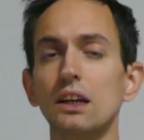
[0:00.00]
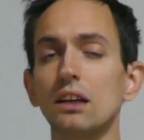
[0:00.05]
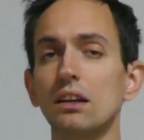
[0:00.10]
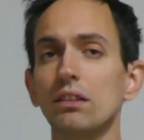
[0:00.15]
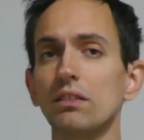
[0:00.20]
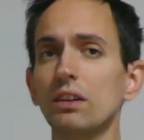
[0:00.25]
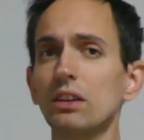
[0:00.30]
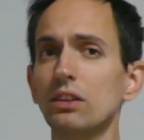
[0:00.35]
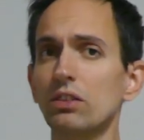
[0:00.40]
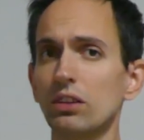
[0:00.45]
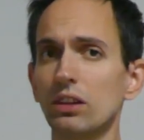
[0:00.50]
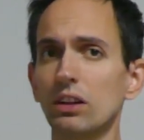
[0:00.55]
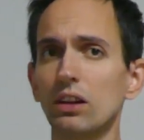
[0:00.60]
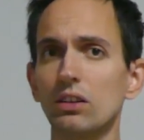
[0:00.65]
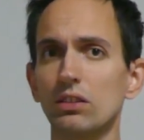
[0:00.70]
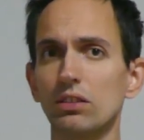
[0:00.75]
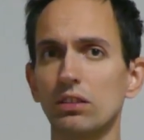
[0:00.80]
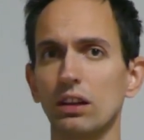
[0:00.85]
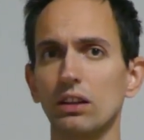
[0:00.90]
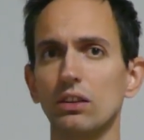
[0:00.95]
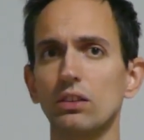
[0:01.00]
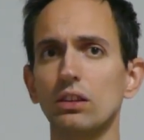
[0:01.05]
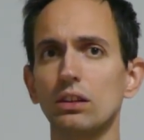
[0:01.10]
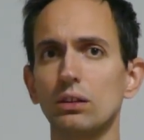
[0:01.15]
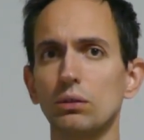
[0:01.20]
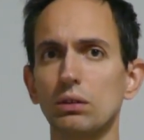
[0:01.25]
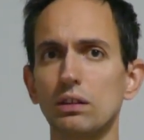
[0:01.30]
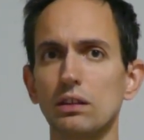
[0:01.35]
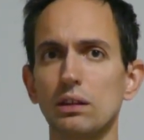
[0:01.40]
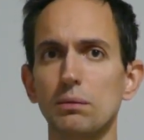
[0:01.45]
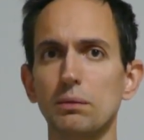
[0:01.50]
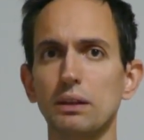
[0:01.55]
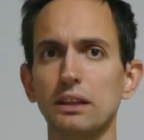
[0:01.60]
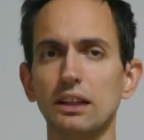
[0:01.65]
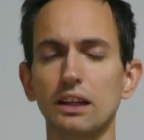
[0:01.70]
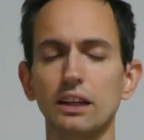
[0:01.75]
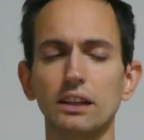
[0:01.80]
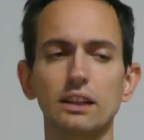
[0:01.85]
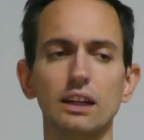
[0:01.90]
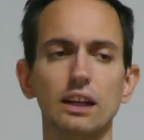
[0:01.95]
Invece no, se adotti questa
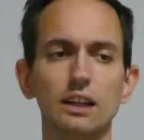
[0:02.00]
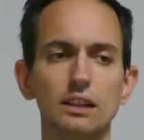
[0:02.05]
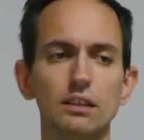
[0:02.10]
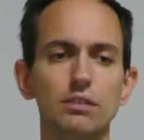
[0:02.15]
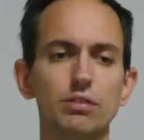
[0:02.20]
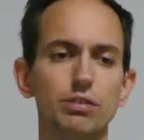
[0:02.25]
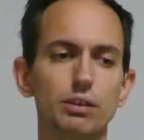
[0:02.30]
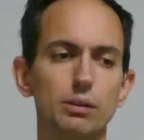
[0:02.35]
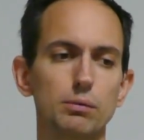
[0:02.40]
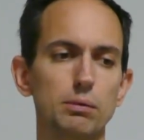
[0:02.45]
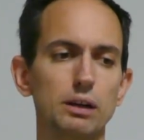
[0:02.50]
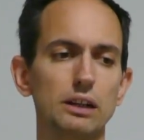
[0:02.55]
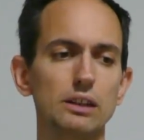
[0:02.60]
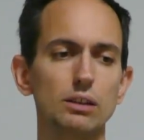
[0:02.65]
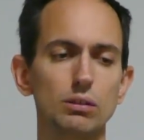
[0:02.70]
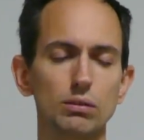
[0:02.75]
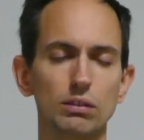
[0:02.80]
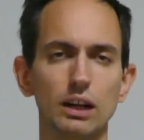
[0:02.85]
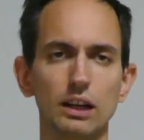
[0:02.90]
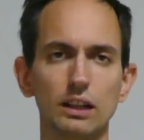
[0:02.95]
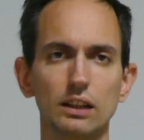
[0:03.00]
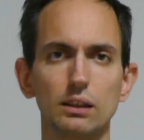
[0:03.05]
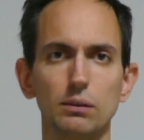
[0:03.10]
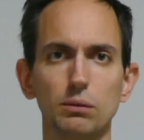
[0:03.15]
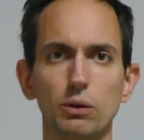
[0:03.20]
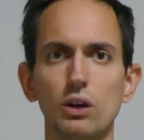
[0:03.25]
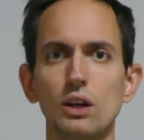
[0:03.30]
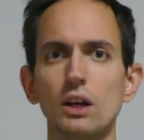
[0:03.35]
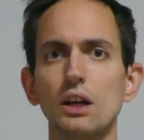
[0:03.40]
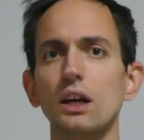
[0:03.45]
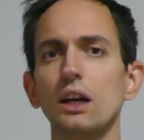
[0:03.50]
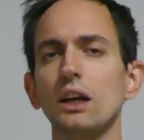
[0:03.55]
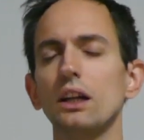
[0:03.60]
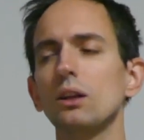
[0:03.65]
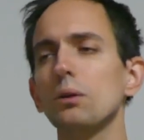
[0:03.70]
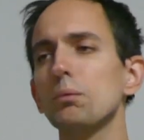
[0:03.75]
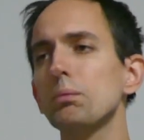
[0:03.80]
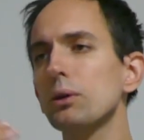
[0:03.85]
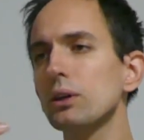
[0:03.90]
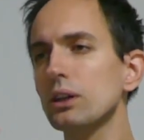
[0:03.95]
mentalità di fermarti un attimo e
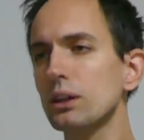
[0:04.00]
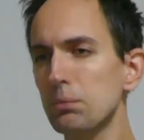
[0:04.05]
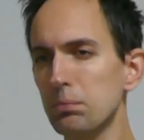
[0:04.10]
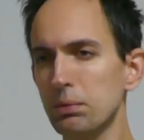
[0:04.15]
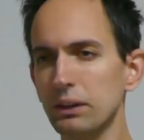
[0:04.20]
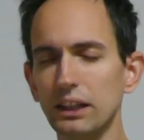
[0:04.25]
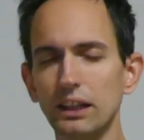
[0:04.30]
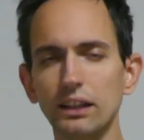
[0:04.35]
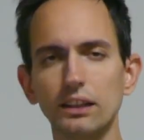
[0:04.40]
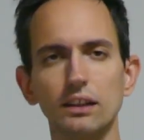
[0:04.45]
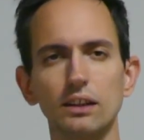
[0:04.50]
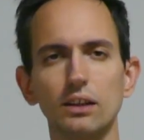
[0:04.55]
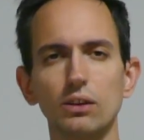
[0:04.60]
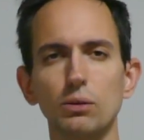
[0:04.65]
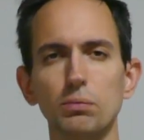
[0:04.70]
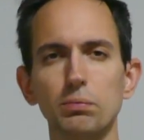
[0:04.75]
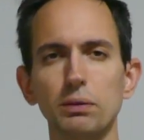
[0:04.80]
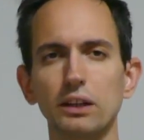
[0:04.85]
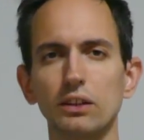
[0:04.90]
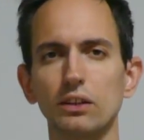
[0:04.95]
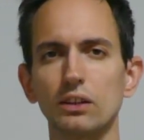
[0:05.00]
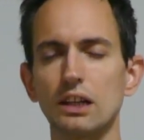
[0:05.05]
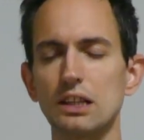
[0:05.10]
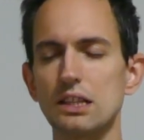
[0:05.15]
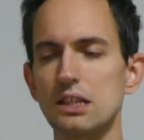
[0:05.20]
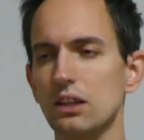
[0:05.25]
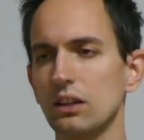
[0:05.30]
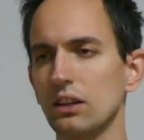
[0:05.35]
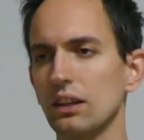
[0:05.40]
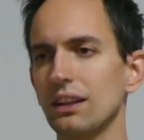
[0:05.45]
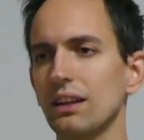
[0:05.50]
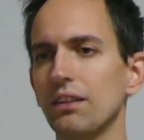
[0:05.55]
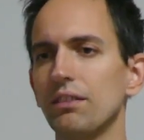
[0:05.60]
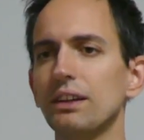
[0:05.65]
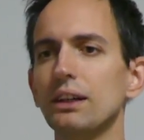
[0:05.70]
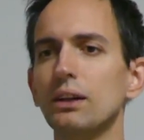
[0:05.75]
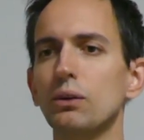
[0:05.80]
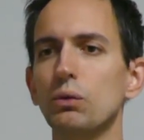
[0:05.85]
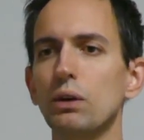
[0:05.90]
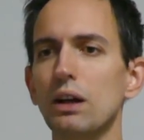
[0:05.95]
dopo riprendere col piano d'azione, di
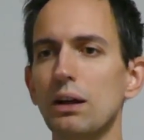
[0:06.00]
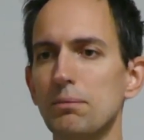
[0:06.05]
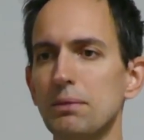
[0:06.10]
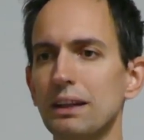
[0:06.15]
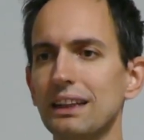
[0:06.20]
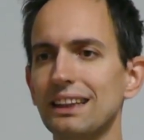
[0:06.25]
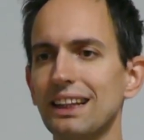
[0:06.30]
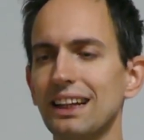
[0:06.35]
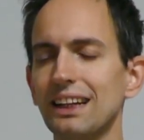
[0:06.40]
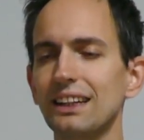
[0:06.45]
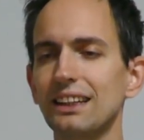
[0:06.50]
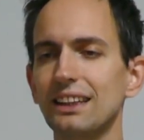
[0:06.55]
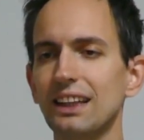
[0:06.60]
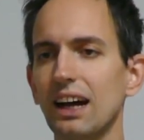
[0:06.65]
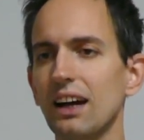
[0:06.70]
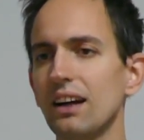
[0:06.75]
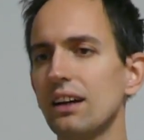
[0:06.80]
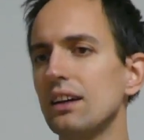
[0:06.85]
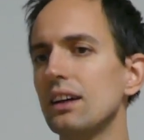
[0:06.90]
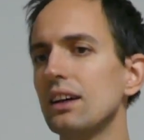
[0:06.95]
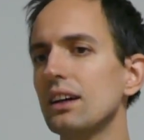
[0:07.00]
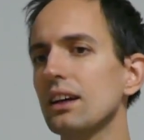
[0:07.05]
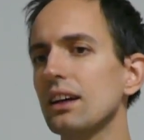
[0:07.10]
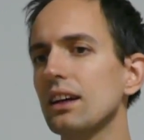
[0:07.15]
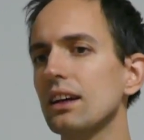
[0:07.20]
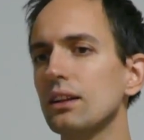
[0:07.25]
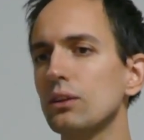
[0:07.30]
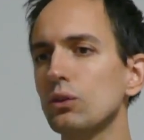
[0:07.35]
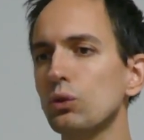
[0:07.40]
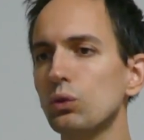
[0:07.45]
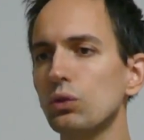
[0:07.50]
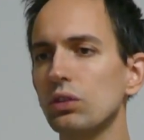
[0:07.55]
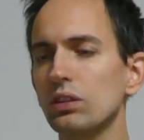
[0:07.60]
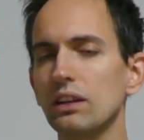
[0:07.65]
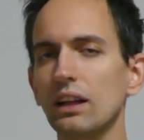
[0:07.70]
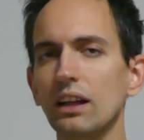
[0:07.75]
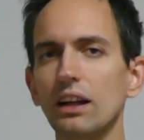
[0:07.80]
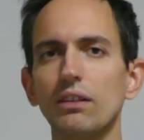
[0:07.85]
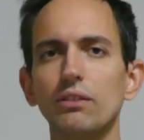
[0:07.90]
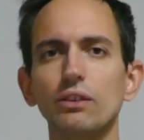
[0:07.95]
avere quella mentalità che tu
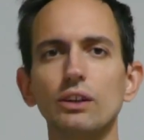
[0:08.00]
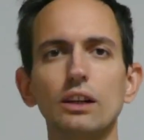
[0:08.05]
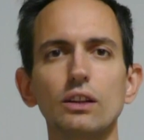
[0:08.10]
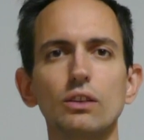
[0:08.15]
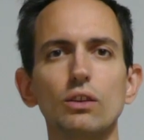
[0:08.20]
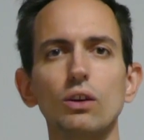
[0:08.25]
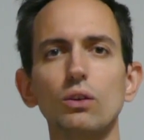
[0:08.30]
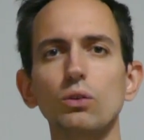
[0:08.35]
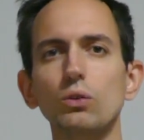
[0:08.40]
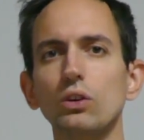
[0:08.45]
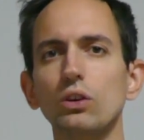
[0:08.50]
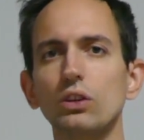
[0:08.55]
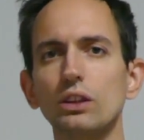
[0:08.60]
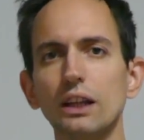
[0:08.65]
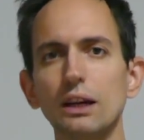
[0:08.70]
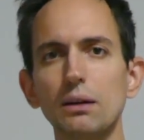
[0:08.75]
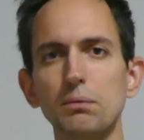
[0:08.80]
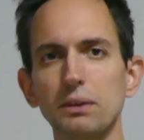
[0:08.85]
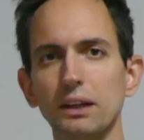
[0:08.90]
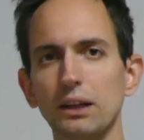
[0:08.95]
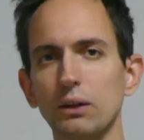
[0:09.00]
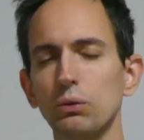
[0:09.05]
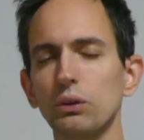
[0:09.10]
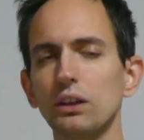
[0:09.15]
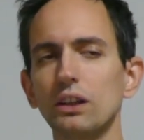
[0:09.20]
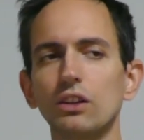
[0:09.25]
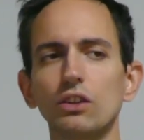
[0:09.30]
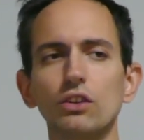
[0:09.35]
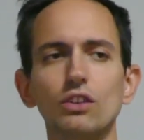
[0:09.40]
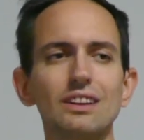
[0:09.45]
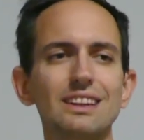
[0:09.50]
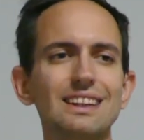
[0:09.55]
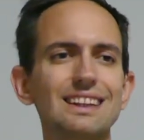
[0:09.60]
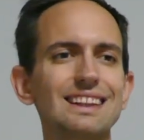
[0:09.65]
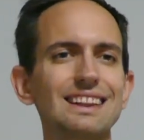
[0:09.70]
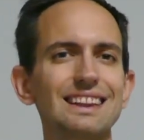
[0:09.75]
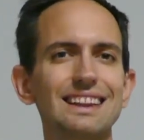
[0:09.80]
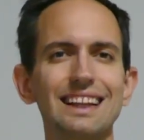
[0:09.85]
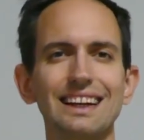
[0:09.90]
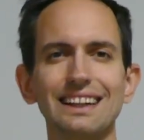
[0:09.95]
stai lavorando a lungo termine, quindi non ti
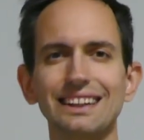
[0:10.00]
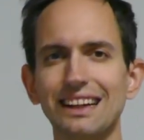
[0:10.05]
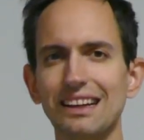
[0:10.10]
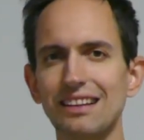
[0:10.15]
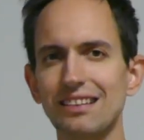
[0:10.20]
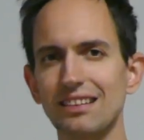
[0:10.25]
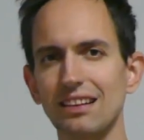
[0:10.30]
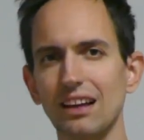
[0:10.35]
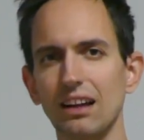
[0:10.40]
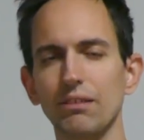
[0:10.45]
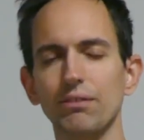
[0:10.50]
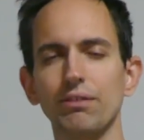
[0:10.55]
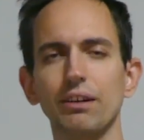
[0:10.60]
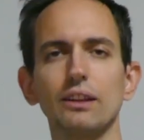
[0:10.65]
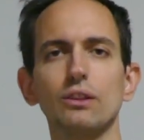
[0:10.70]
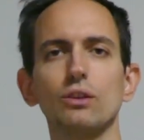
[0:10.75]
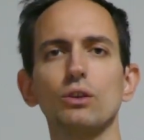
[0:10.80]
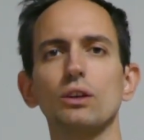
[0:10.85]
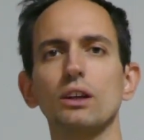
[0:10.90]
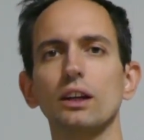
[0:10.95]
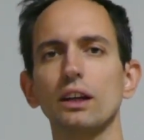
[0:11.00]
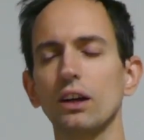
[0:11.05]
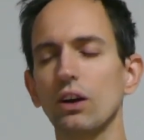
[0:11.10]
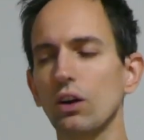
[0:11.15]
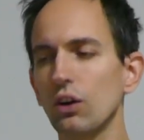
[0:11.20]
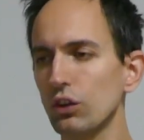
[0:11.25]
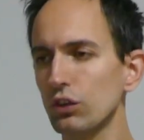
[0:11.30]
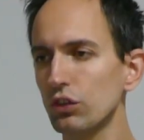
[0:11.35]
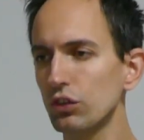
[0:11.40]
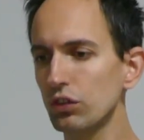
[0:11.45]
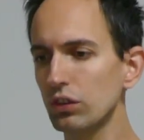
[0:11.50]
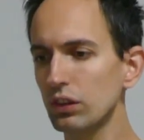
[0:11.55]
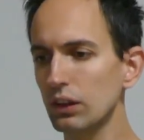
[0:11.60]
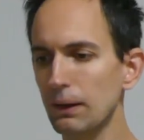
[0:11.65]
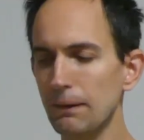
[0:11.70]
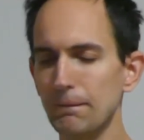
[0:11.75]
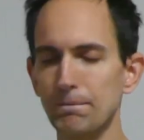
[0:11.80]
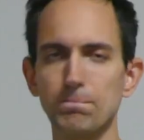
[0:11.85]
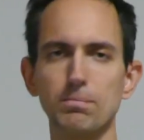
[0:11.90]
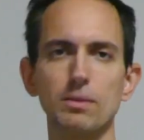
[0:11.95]
interessa il fatto che
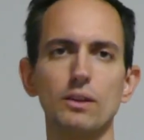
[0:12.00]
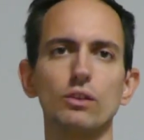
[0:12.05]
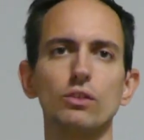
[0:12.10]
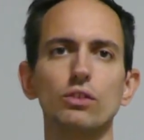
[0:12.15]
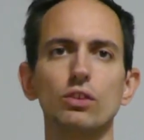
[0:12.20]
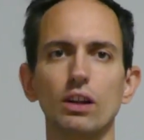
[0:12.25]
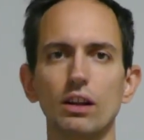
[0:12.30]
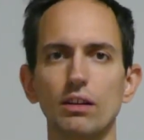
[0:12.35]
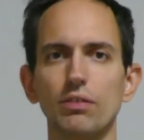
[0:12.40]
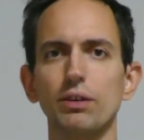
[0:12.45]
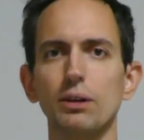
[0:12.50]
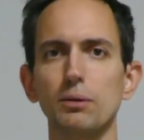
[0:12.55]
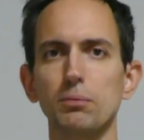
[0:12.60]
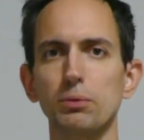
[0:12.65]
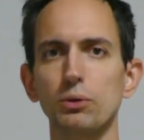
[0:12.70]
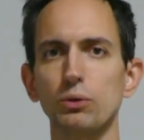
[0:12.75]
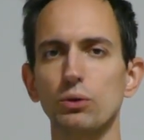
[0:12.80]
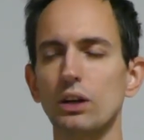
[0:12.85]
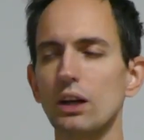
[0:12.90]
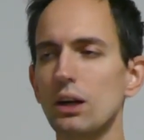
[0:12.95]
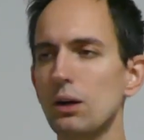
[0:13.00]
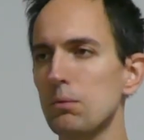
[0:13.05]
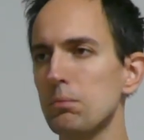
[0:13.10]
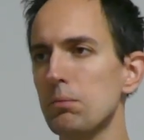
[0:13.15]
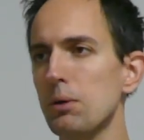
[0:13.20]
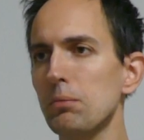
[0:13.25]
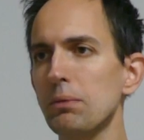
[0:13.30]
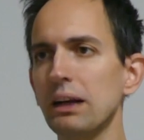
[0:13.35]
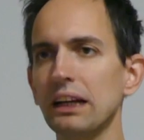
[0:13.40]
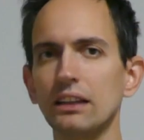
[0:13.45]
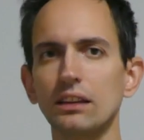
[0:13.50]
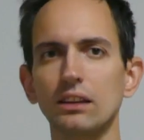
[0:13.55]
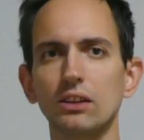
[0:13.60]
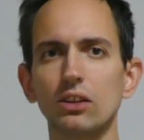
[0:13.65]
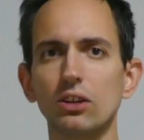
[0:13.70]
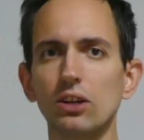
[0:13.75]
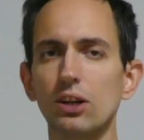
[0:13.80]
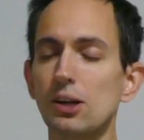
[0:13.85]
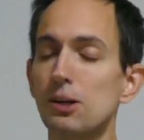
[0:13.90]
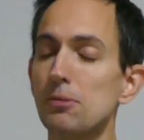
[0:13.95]
oggi non ce la fai più, è un momento,